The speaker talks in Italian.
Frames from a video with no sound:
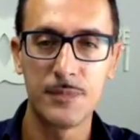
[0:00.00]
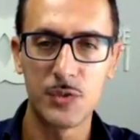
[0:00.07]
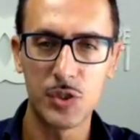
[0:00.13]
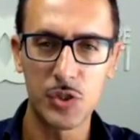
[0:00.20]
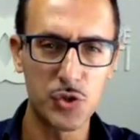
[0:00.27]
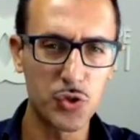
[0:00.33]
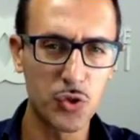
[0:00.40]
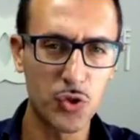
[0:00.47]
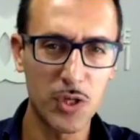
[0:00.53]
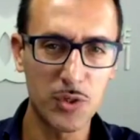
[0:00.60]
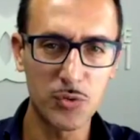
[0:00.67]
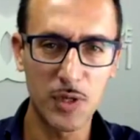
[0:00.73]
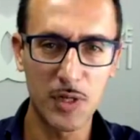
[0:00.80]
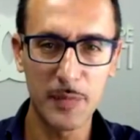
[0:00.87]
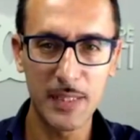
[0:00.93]
Ci sono
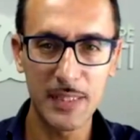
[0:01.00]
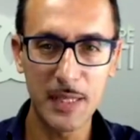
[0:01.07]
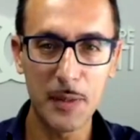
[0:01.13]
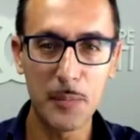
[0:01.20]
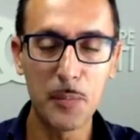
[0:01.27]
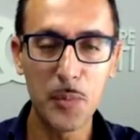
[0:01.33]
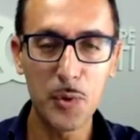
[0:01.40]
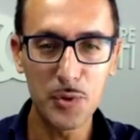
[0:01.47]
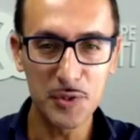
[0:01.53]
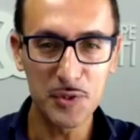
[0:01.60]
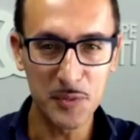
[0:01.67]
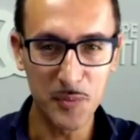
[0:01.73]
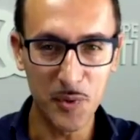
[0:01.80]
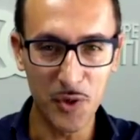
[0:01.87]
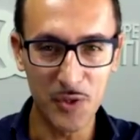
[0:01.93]
naturalmente
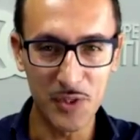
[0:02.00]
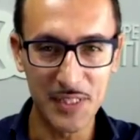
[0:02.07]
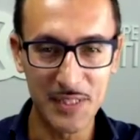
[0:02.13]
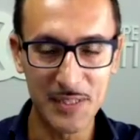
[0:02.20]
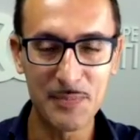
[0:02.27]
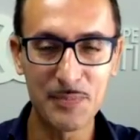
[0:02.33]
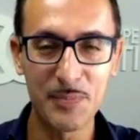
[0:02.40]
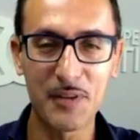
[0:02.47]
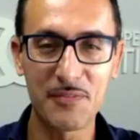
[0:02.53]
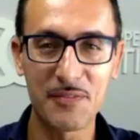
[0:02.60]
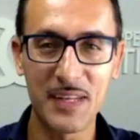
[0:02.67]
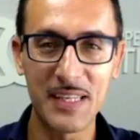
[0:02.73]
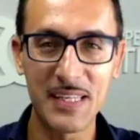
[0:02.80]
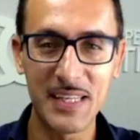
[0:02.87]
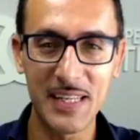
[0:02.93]
molti modi per
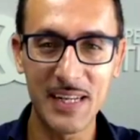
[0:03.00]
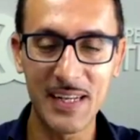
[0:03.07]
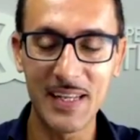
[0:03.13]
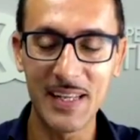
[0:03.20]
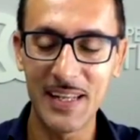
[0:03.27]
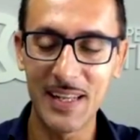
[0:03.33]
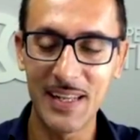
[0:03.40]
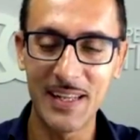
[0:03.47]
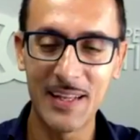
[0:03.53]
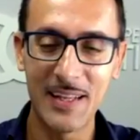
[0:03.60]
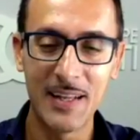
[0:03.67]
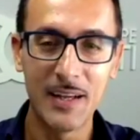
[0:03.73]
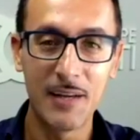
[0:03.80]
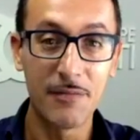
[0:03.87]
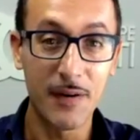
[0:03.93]
fallire nel
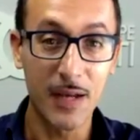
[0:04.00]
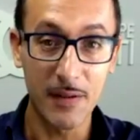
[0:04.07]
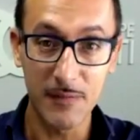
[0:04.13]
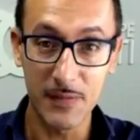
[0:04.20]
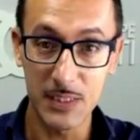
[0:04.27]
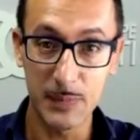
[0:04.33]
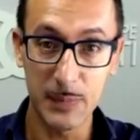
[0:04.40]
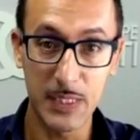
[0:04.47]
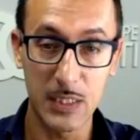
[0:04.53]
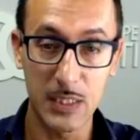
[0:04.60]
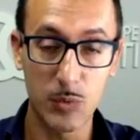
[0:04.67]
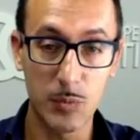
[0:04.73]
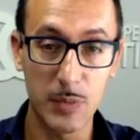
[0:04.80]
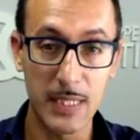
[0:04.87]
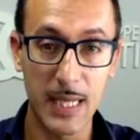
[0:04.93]
fare investimenti
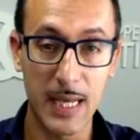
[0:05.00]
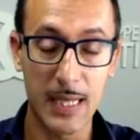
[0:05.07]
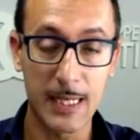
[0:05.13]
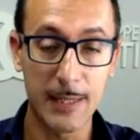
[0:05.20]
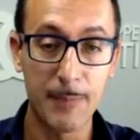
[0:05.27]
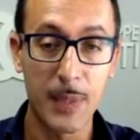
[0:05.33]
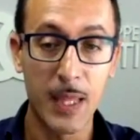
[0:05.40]
immobiliari